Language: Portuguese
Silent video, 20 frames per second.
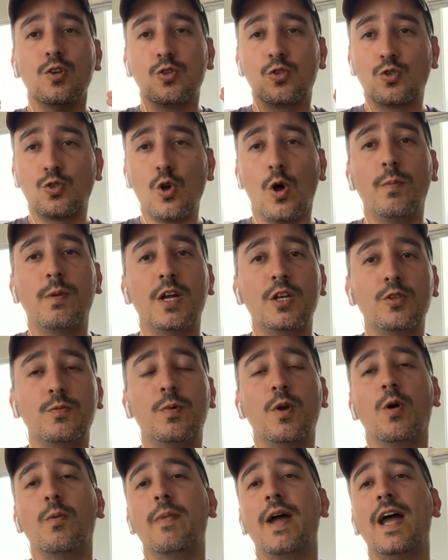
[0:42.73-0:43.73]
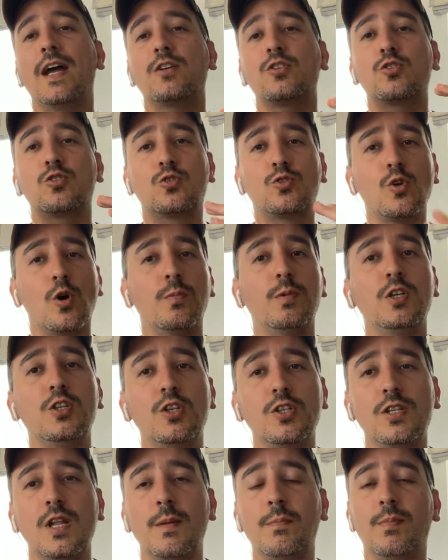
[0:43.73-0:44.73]
sobre HBO Max, sobre
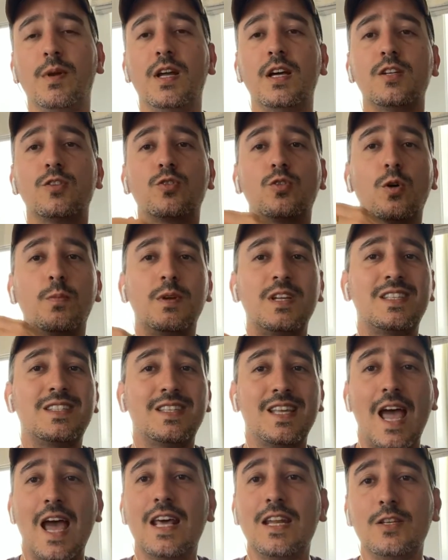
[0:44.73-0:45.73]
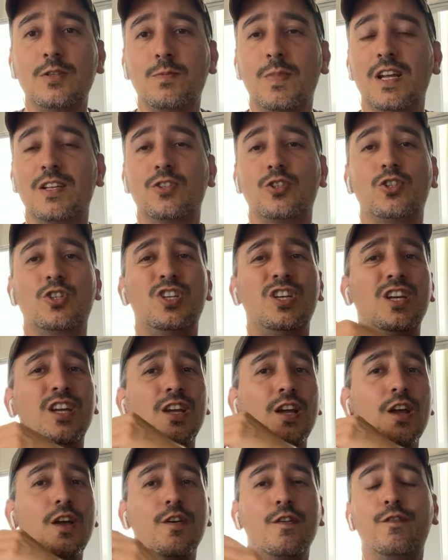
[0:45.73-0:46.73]
Disney Plus, sobre séries para
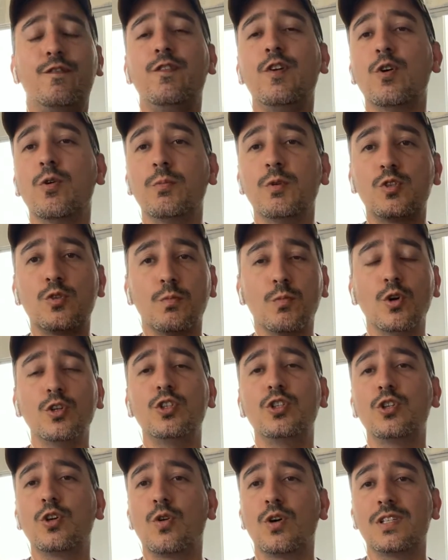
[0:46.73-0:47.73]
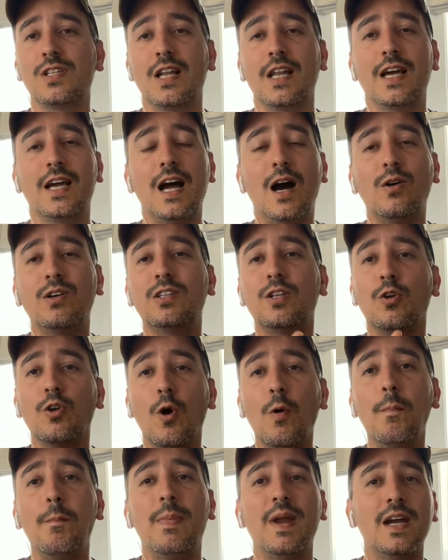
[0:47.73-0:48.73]
assistir, filmes, um monte de coisa legal, então
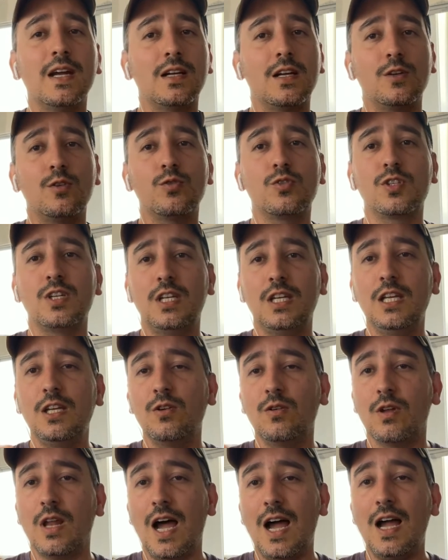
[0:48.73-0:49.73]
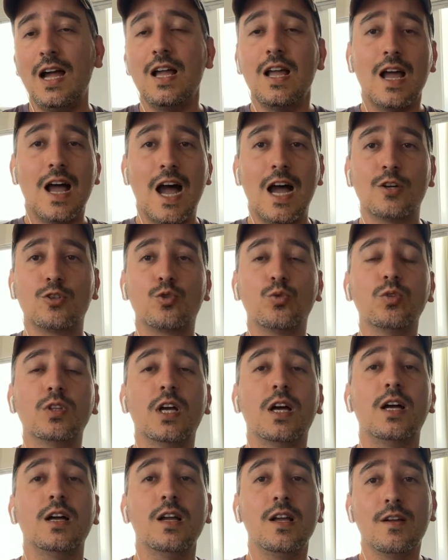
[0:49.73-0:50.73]
não perca e o sininho lá
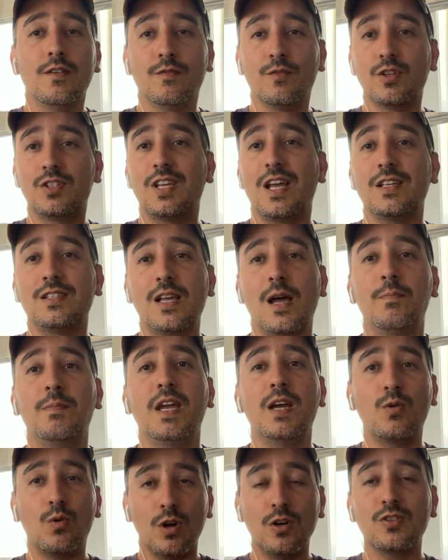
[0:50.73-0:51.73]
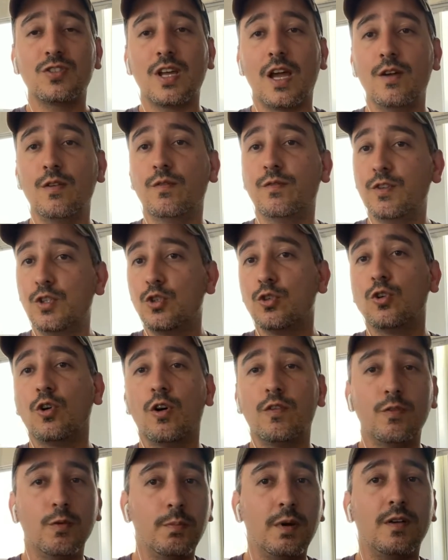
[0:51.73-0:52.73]
ajuda você a saber quando sair um vídeo
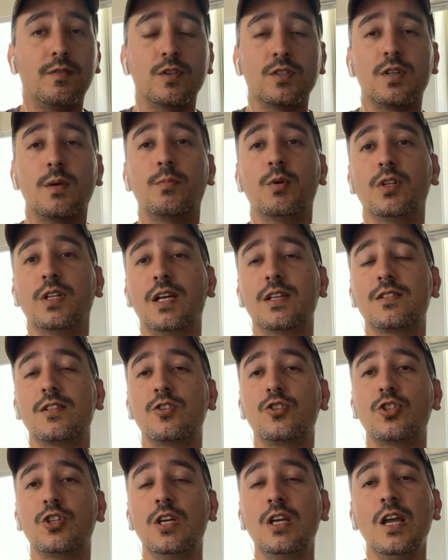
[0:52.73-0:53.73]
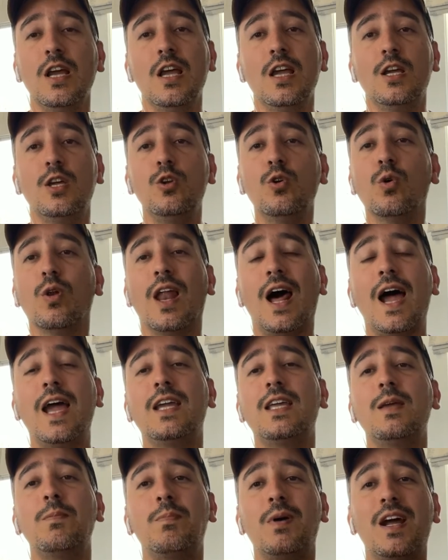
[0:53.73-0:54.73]
novo para você poder assistir e o
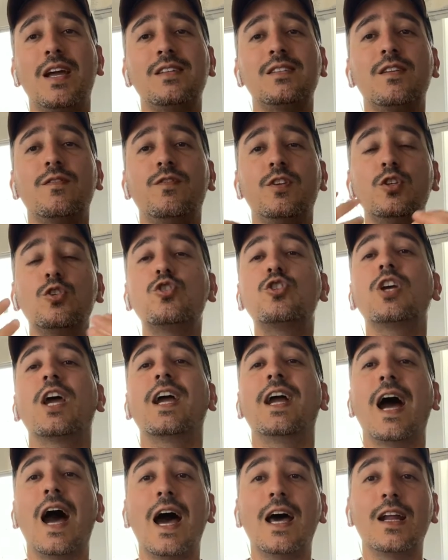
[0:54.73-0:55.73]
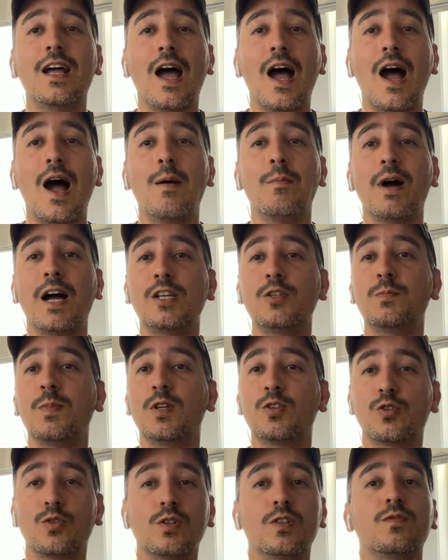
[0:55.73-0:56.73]
like para esse vídeo chegar a mais
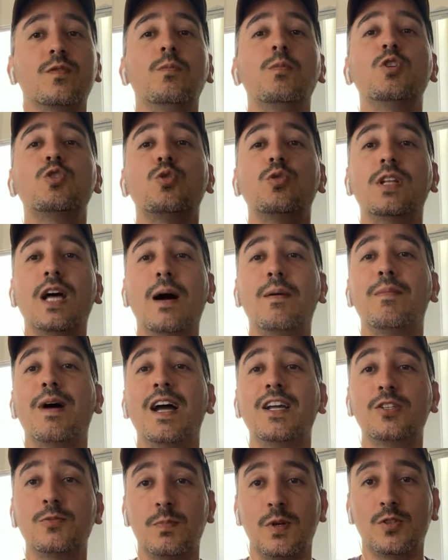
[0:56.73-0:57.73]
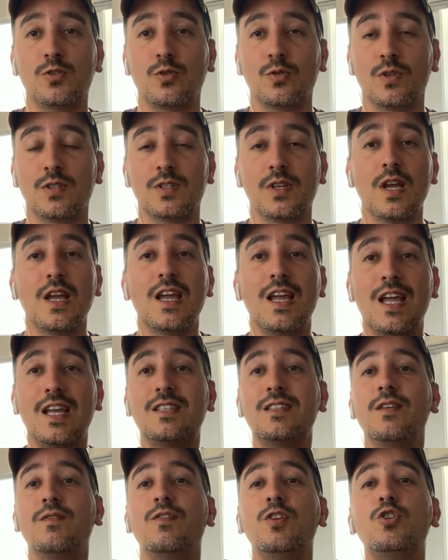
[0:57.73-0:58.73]
pessoas. Vamos ajudar mais pessoas.
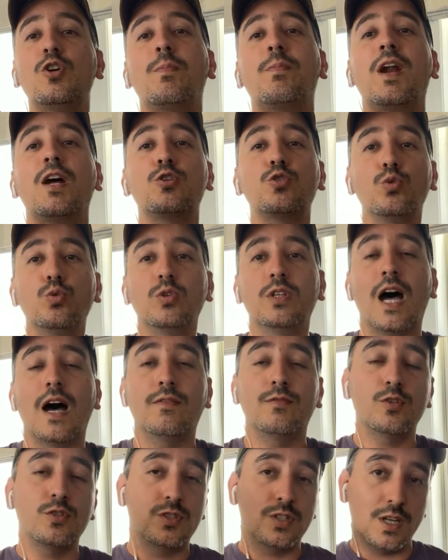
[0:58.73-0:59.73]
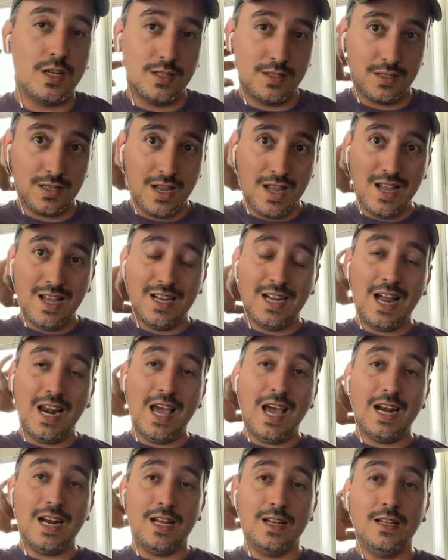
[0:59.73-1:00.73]
Esse vídeo é para ajudar vocês.
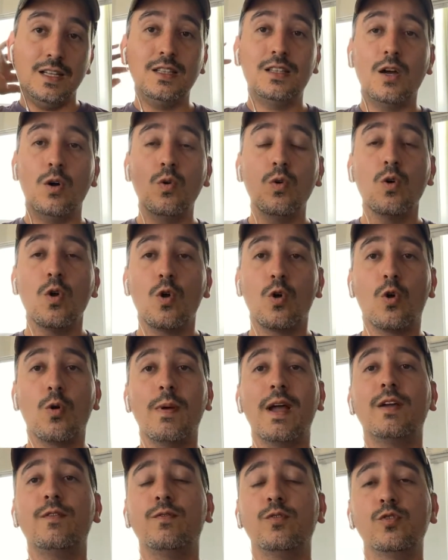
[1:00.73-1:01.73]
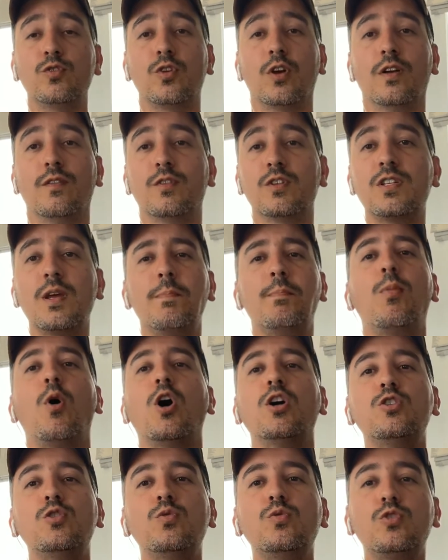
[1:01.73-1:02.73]
Galera, então como é que funciona? Você
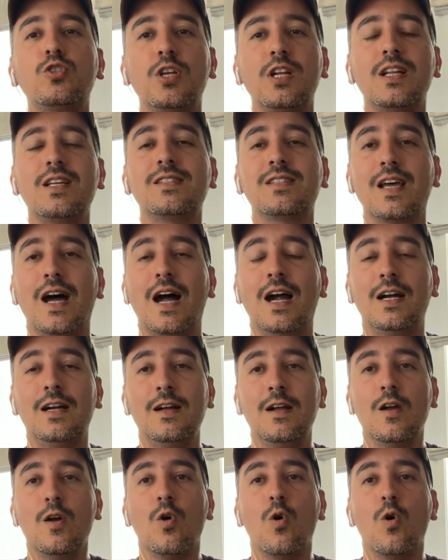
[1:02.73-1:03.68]
pode utilizar